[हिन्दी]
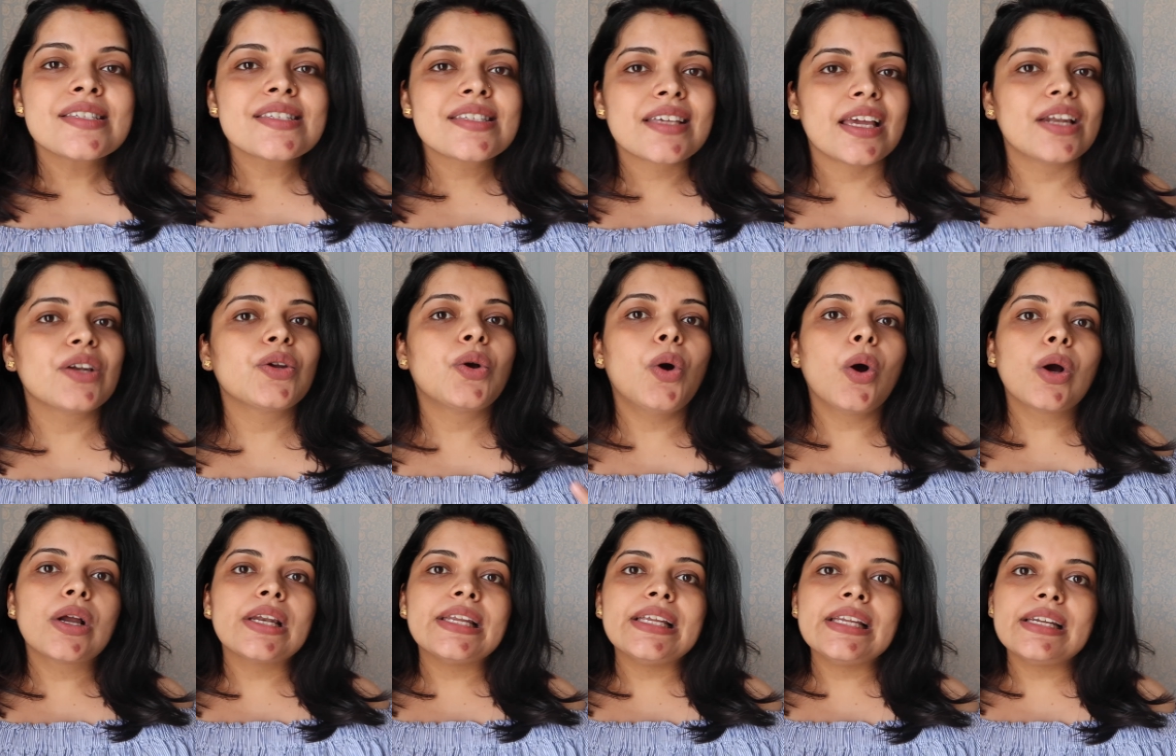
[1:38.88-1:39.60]
स्किन
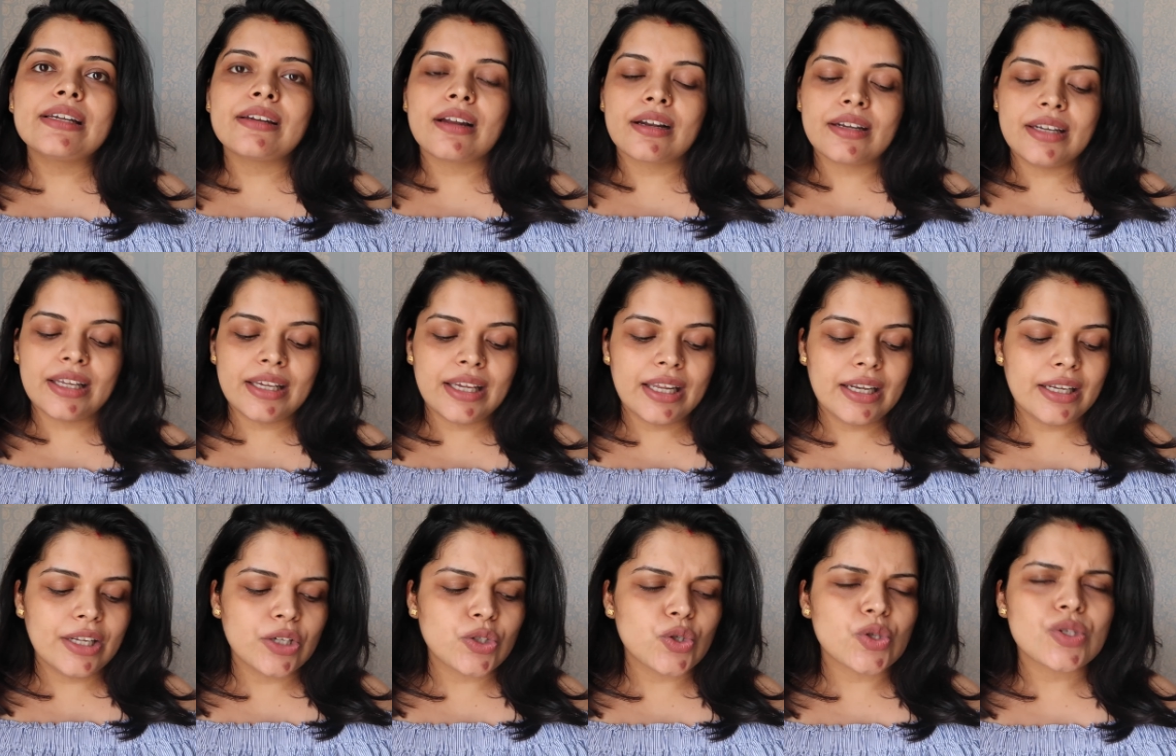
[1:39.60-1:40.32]
को क्लीन रखने के
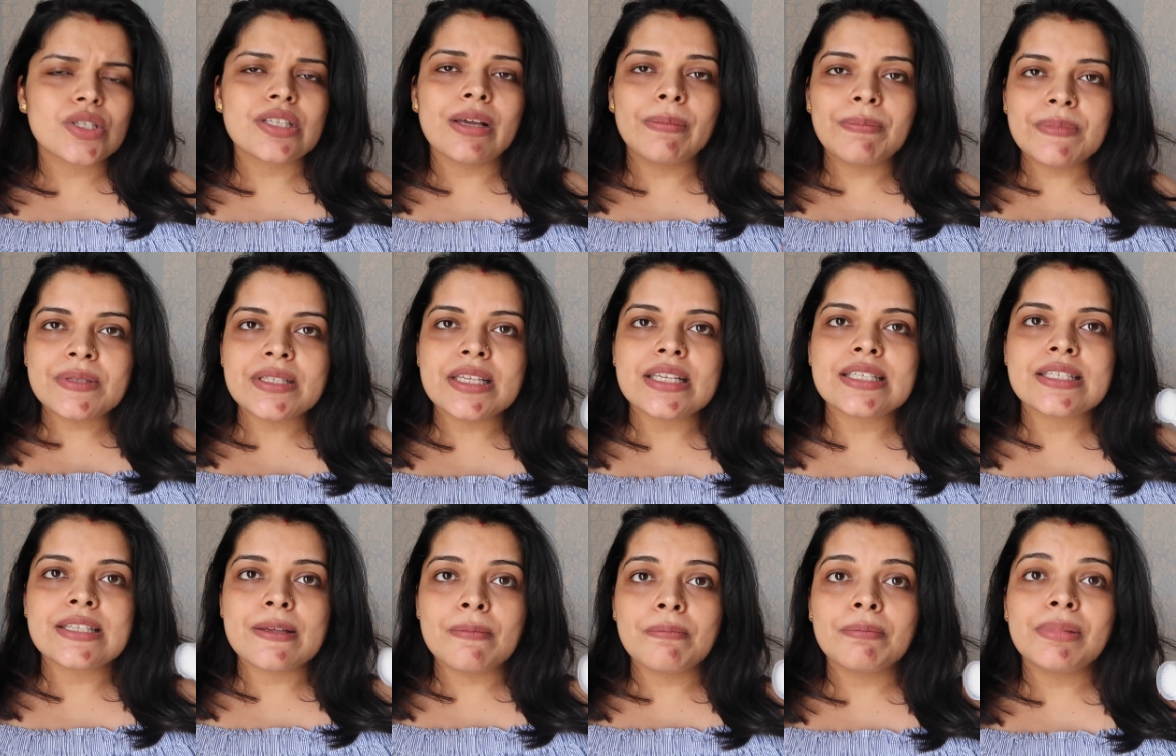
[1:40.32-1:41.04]
लिए जो सबसे
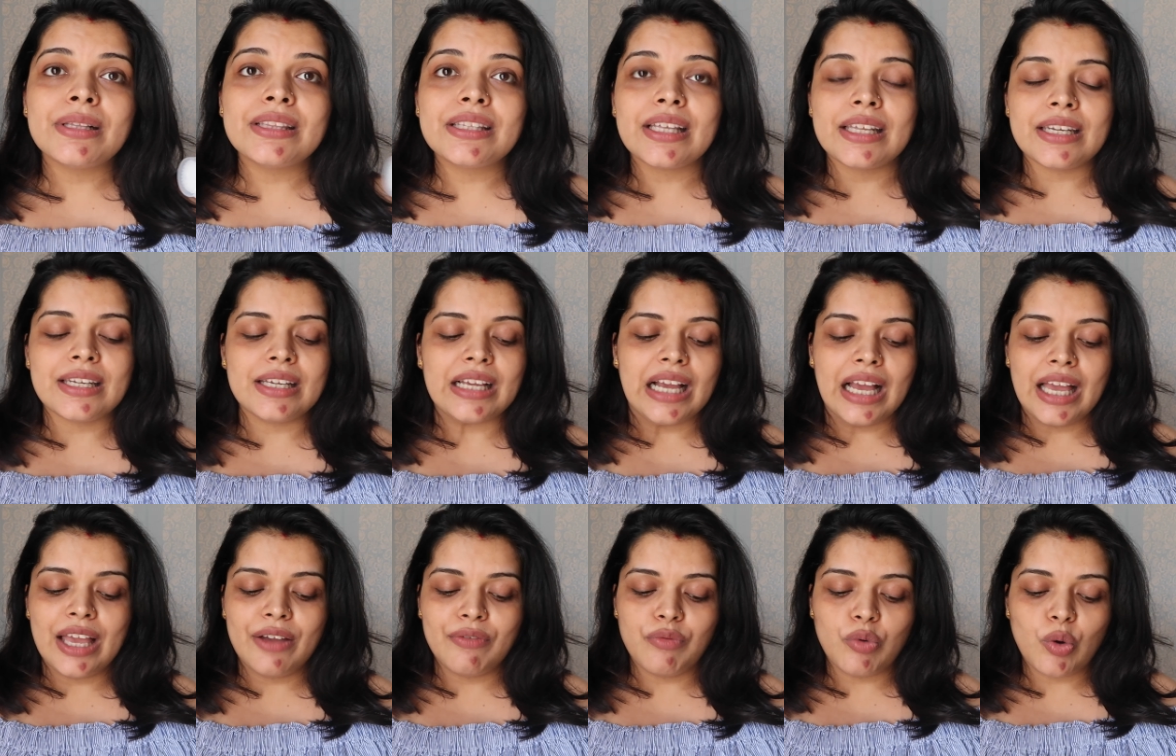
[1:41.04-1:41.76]
सिंपल तरीका
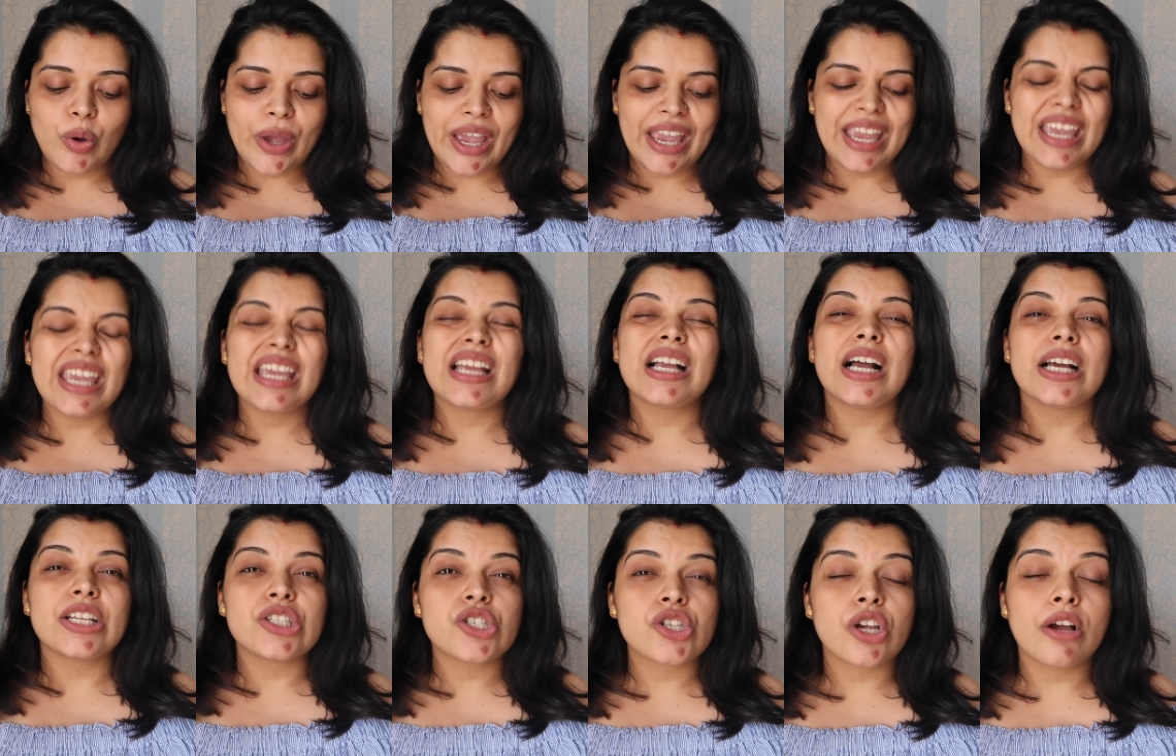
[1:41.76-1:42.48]
है है वो है एक
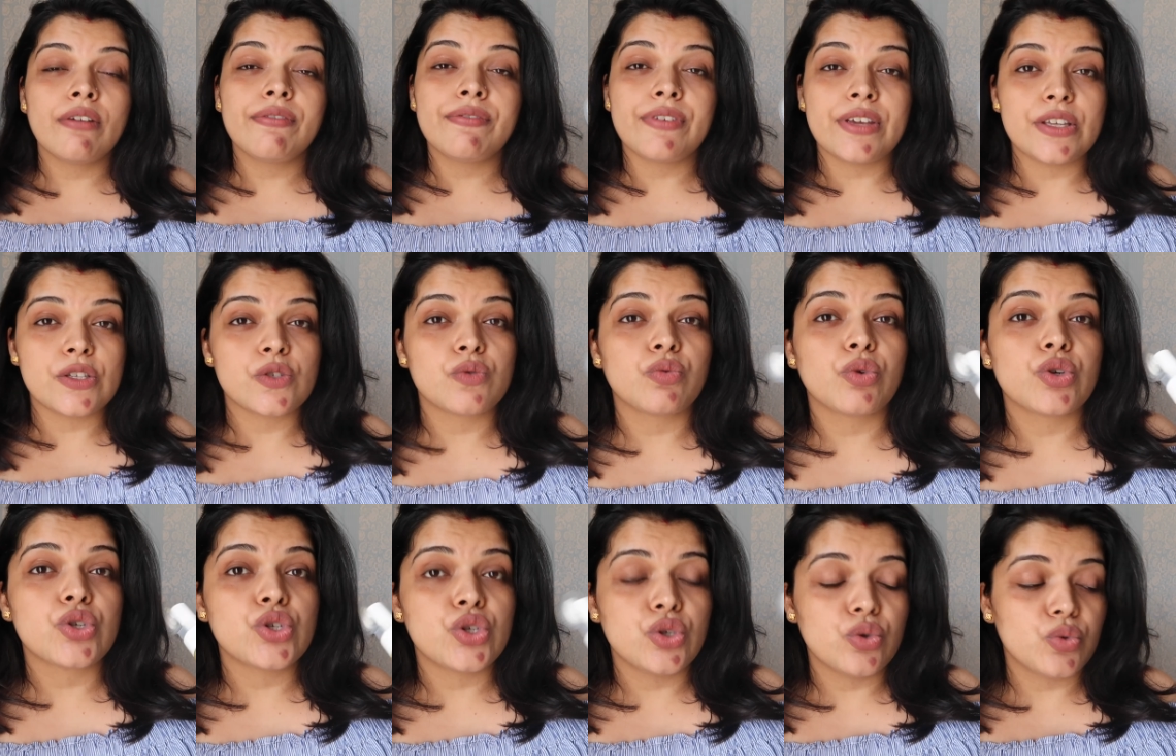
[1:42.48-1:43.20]
अच्छा फेस
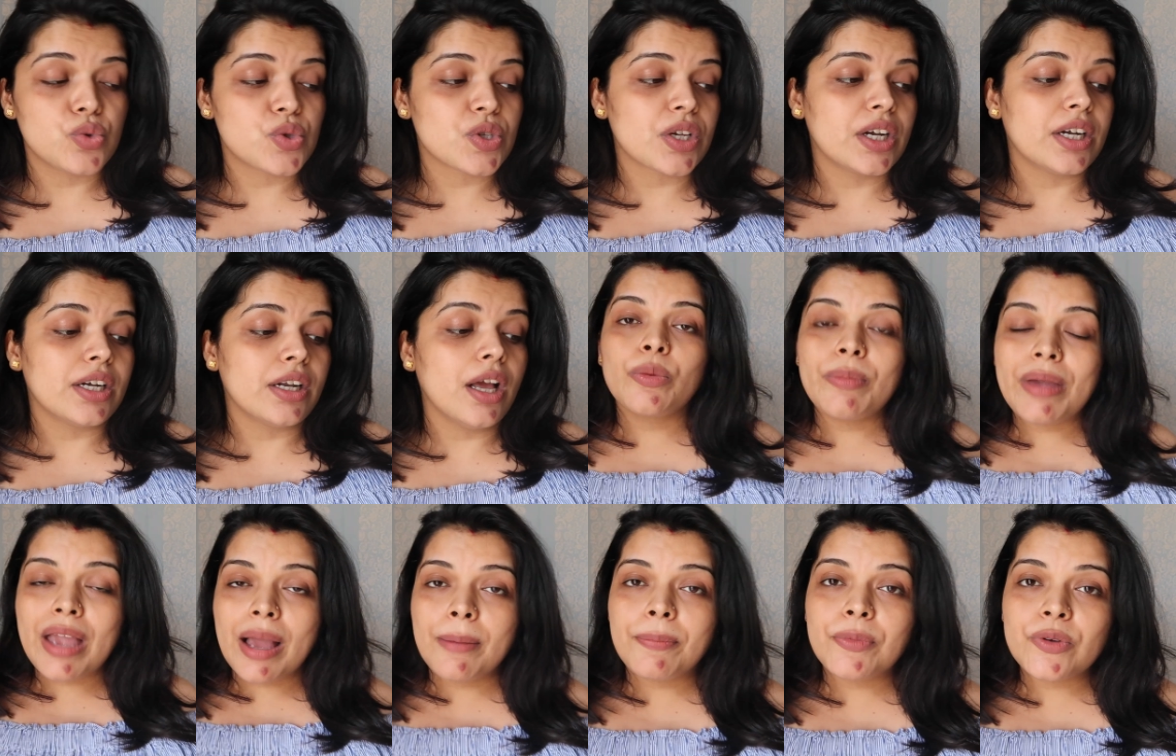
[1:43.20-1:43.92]
वॉश यूज करना तो
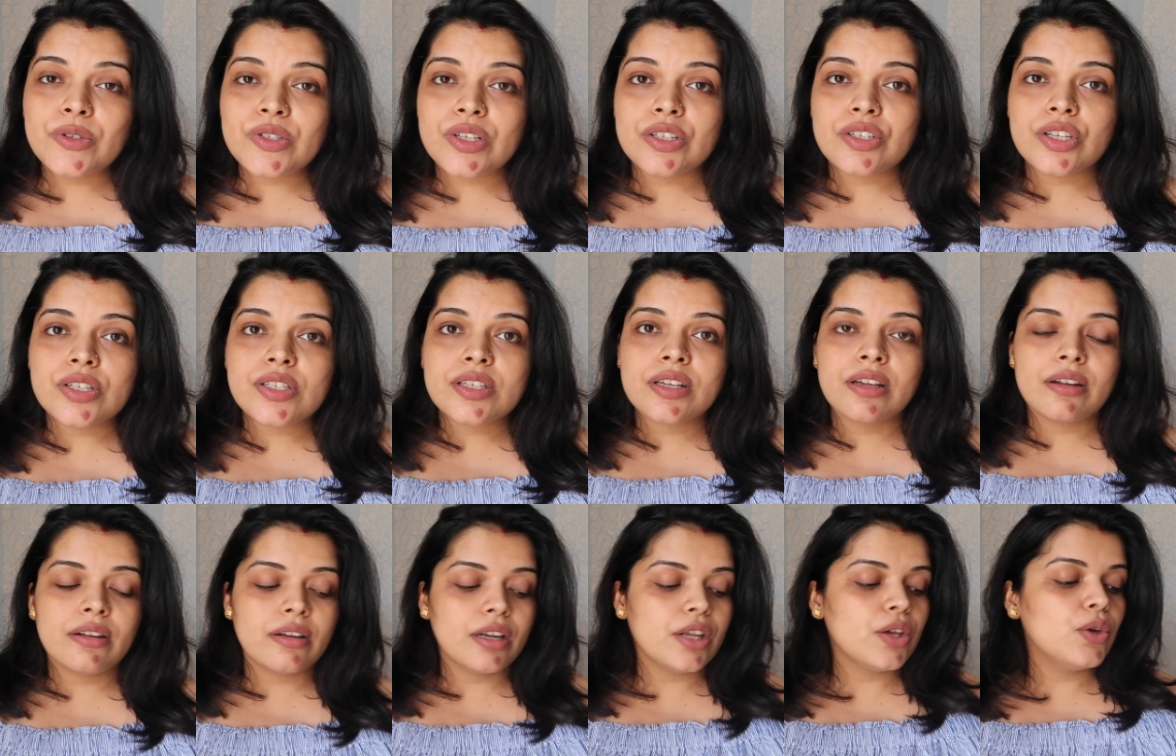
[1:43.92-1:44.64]
मैं आपको सजेस्ट
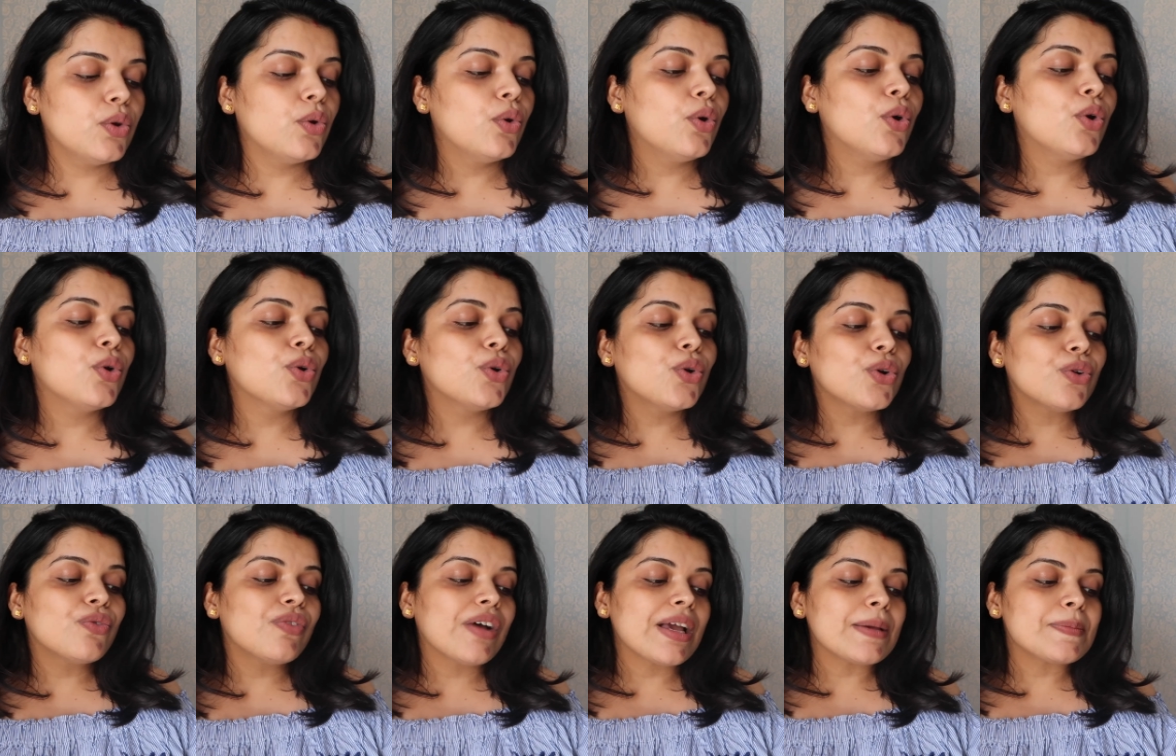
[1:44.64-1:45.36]
कर रही हूँ
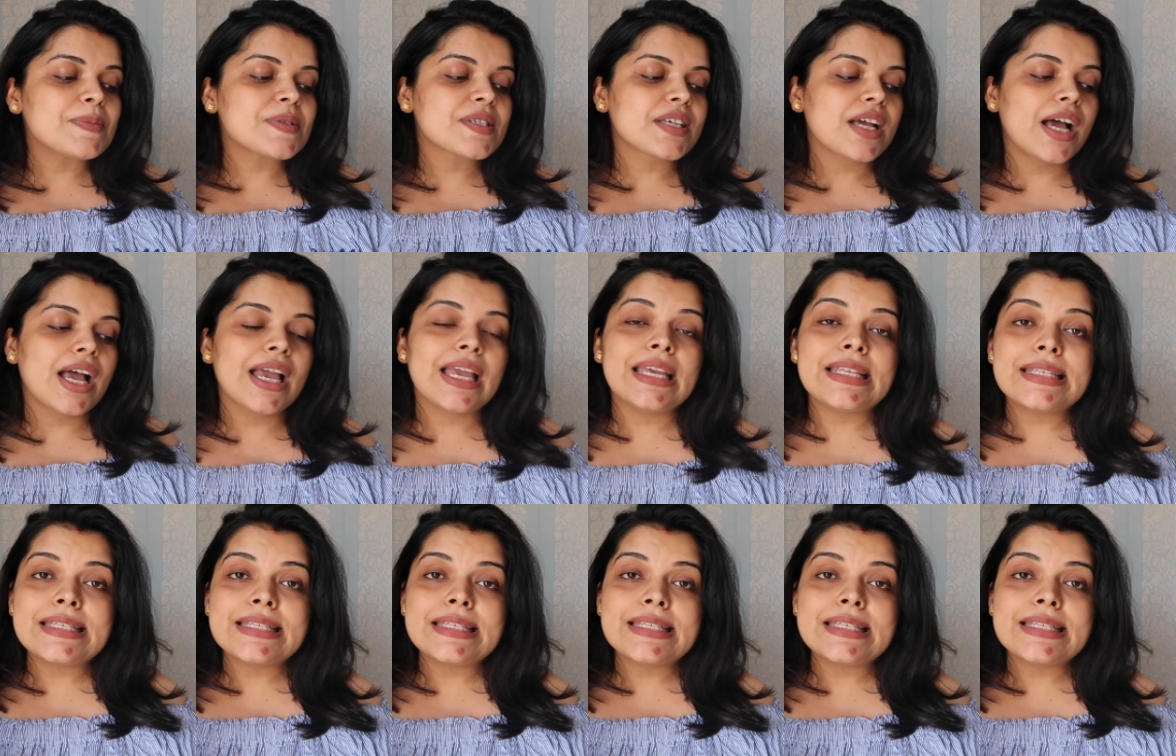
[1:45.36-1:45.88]
गुड वाइब्स का